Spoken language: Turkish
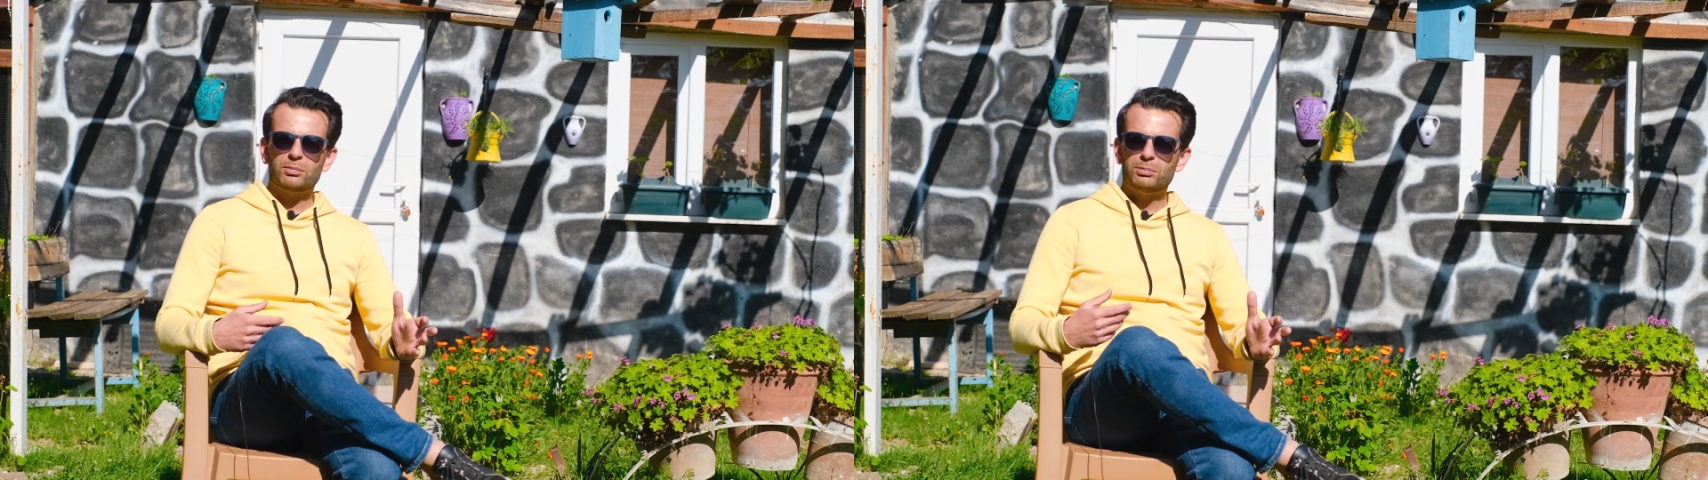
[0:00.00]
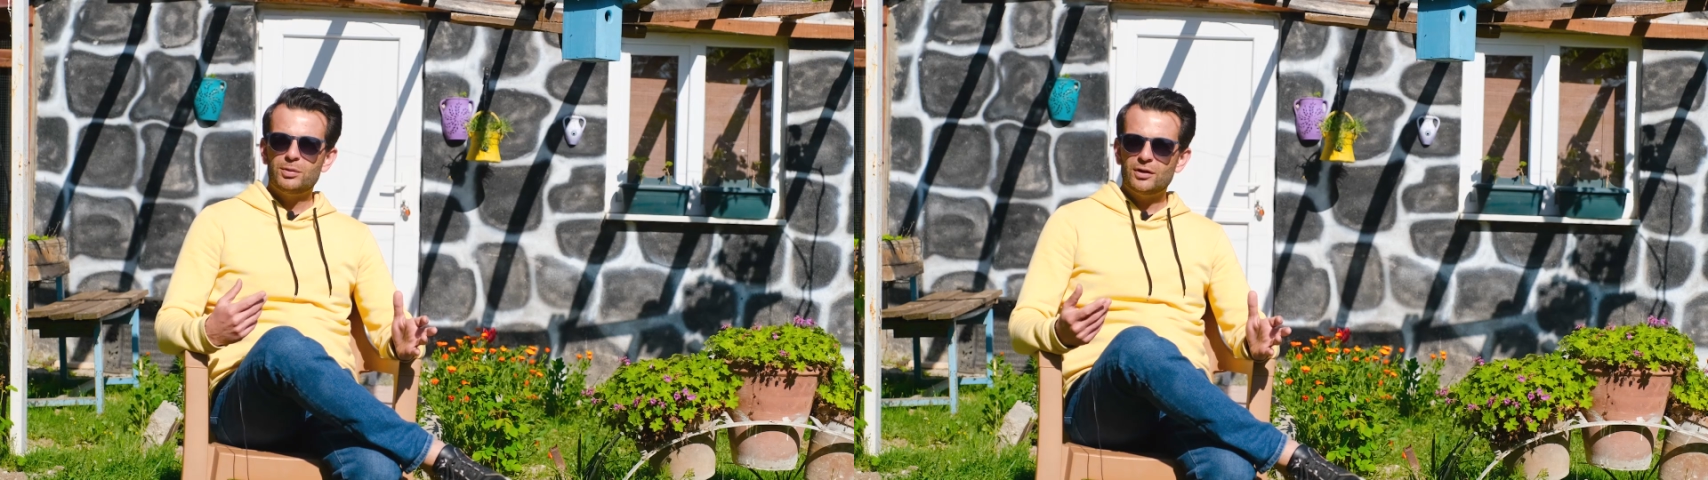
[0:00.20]

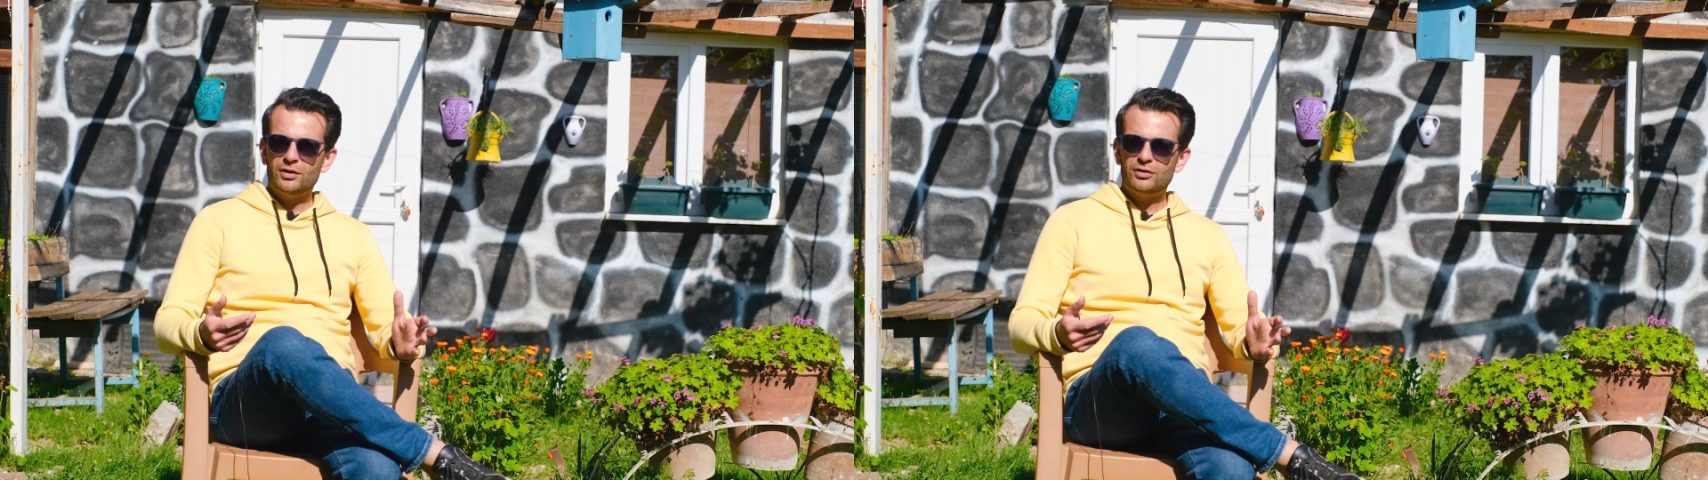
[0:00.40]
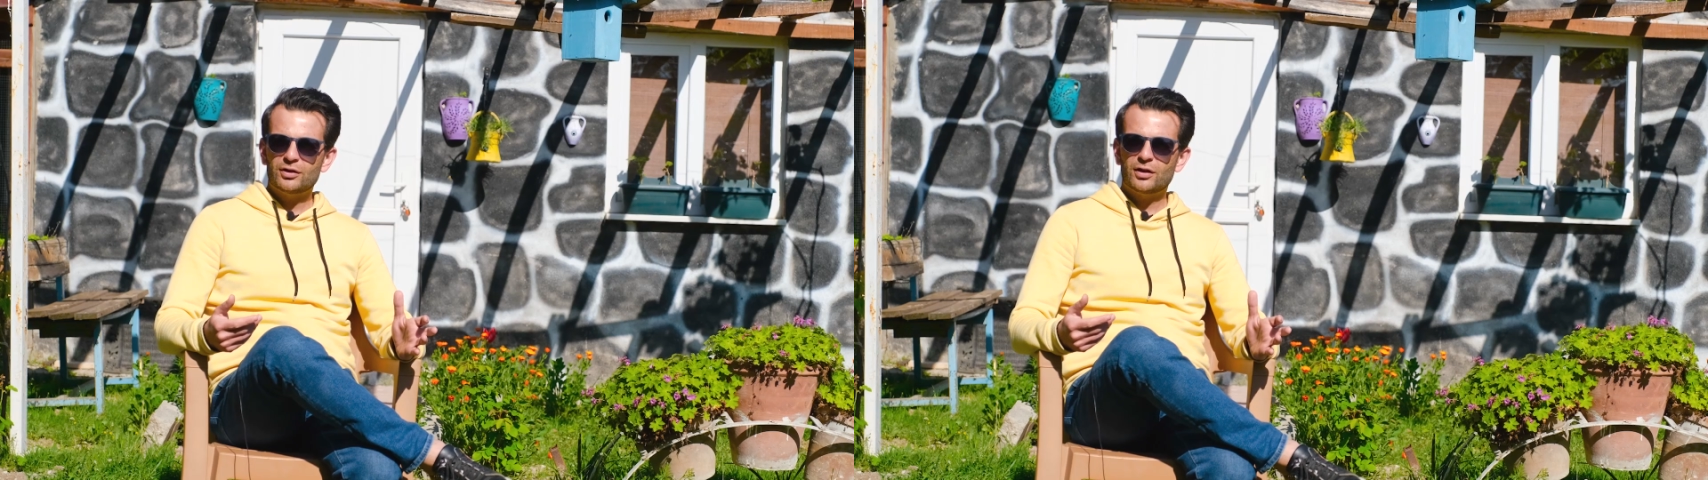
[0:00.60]
bir
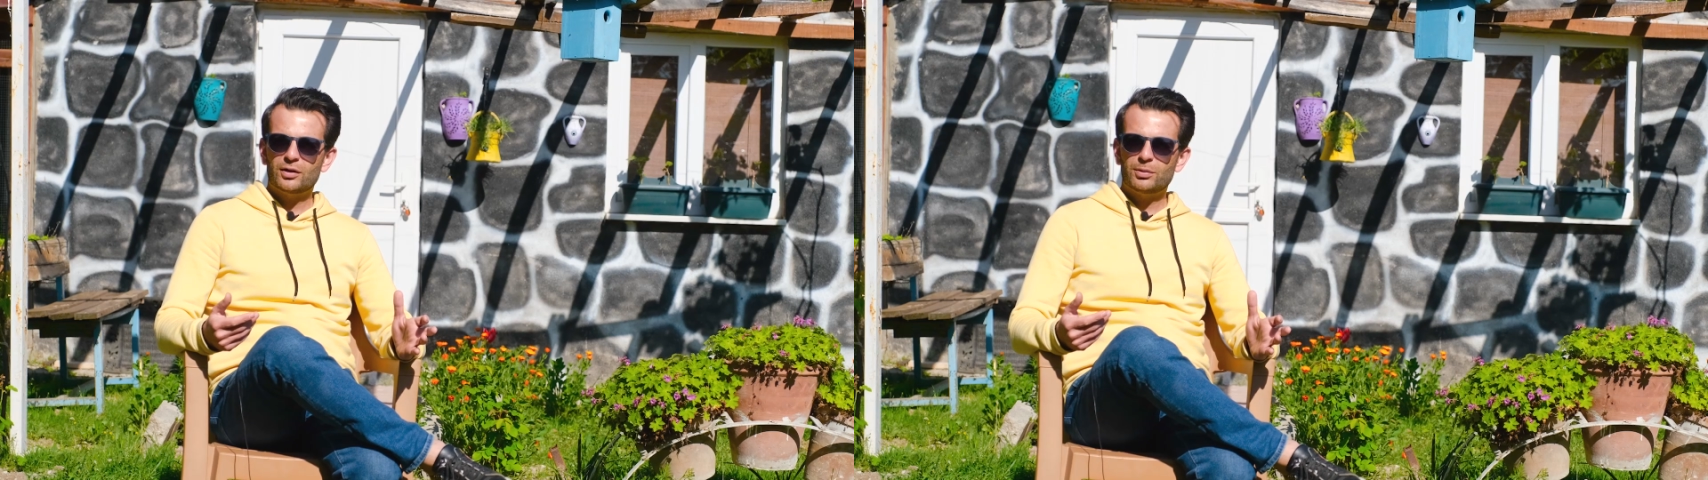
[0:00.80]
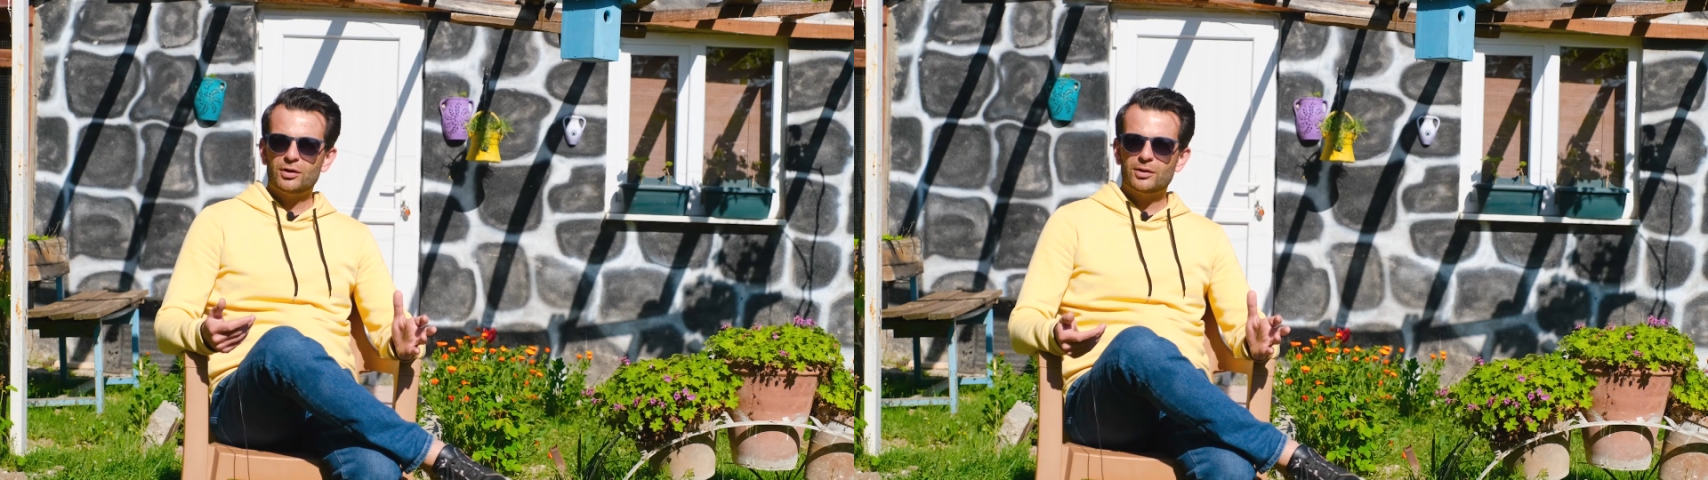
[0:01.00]
yıl
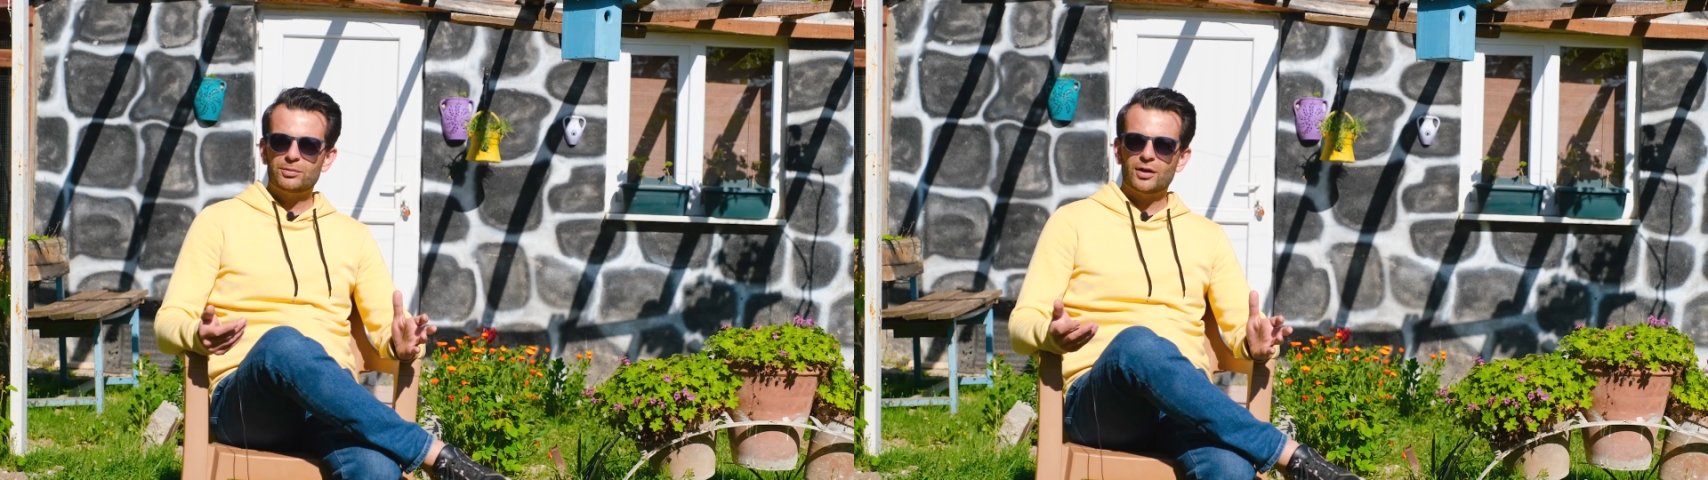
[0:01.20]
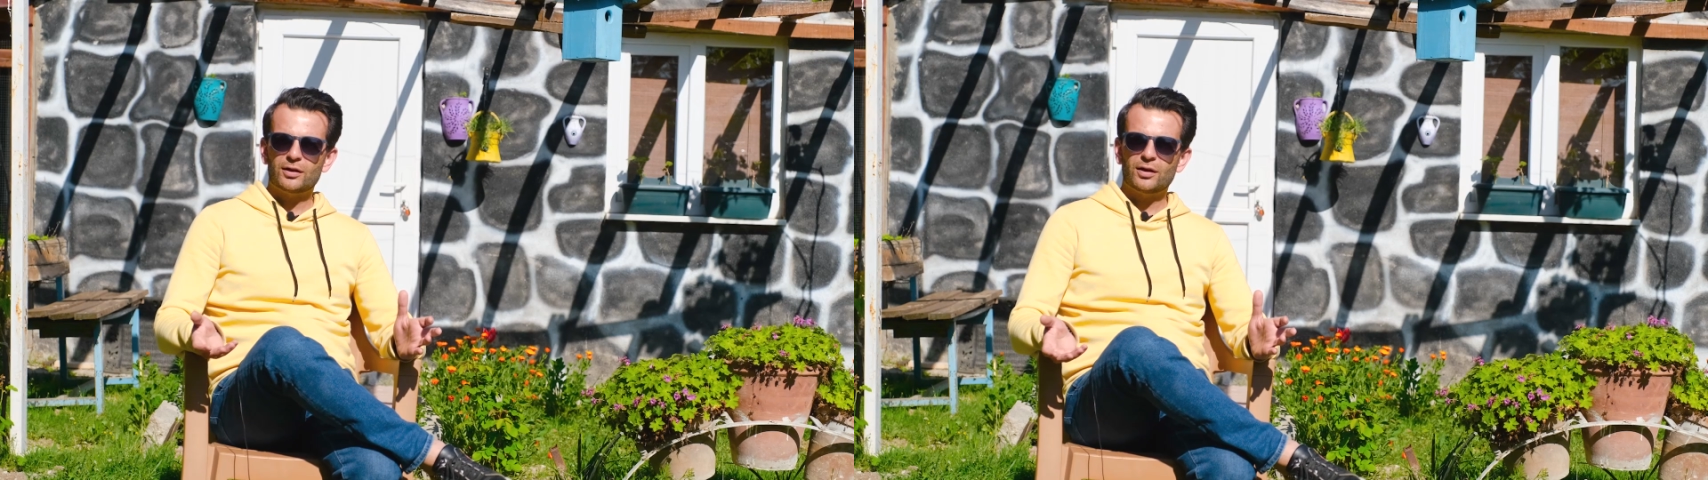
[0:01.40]
sigara
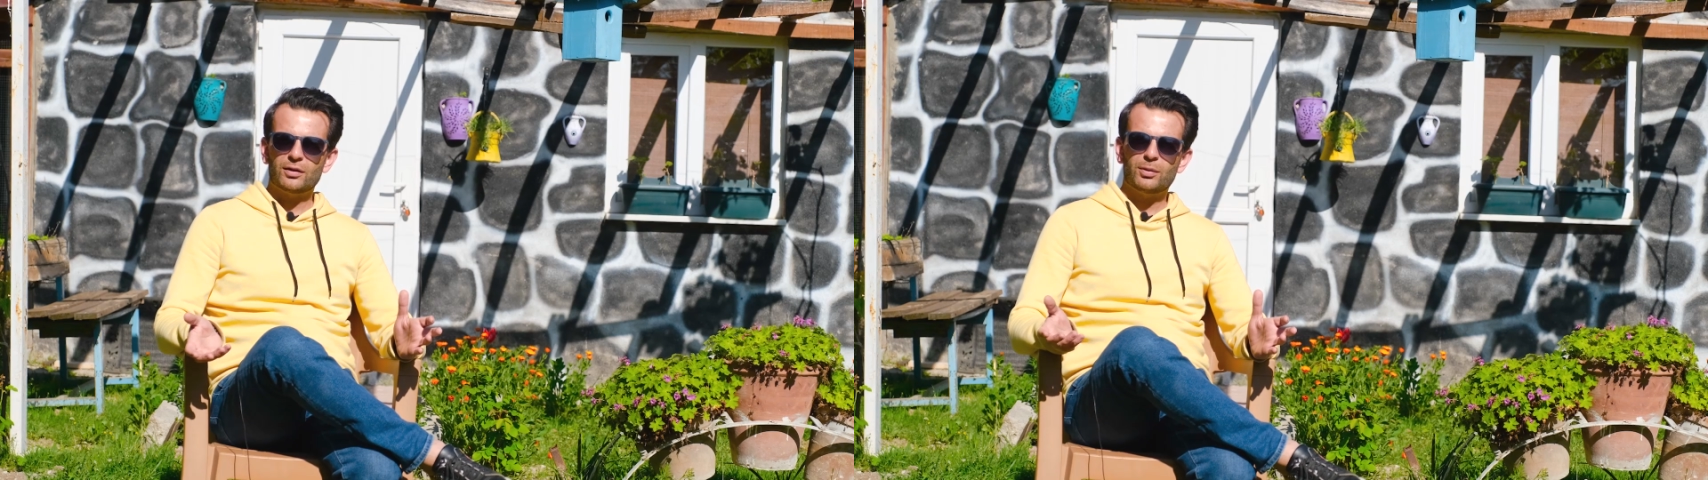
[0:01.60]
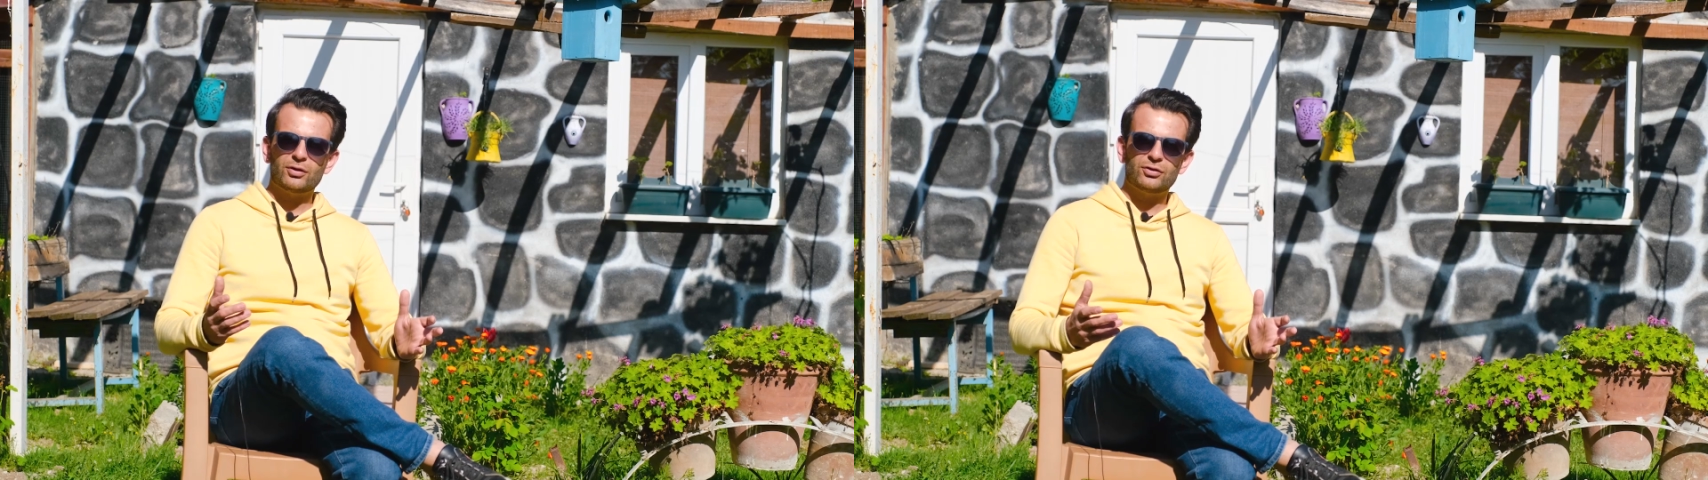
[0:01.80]
bırakıp
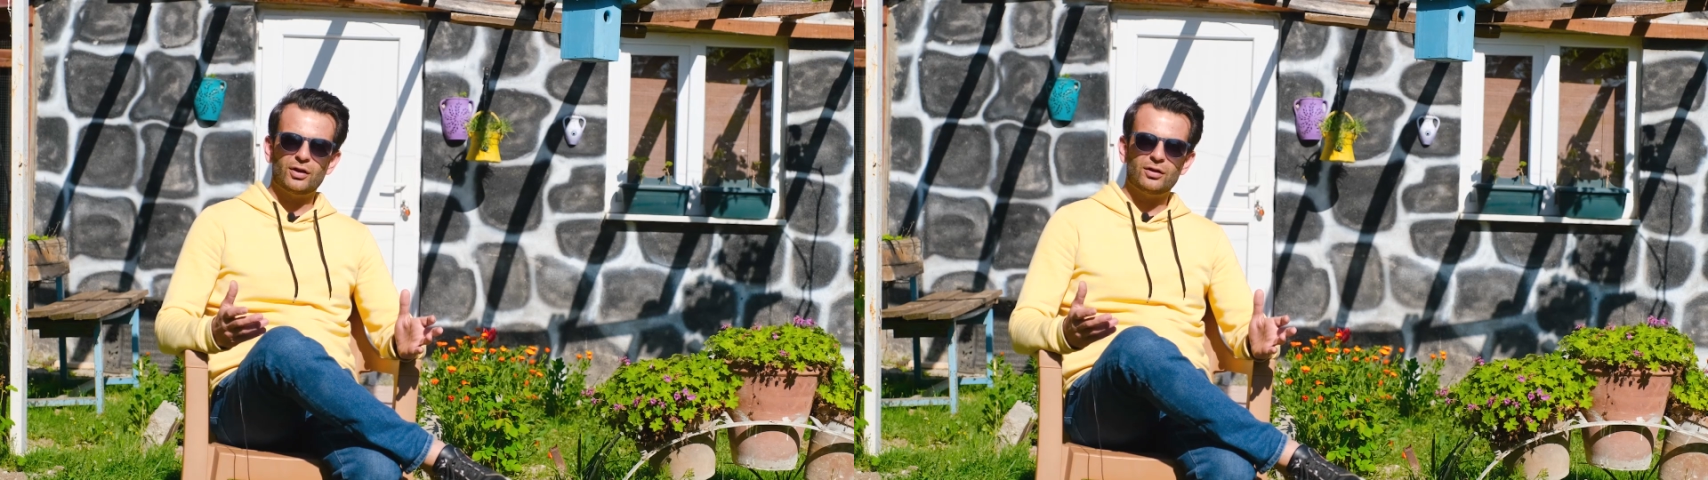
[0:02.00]
tekrar başlayan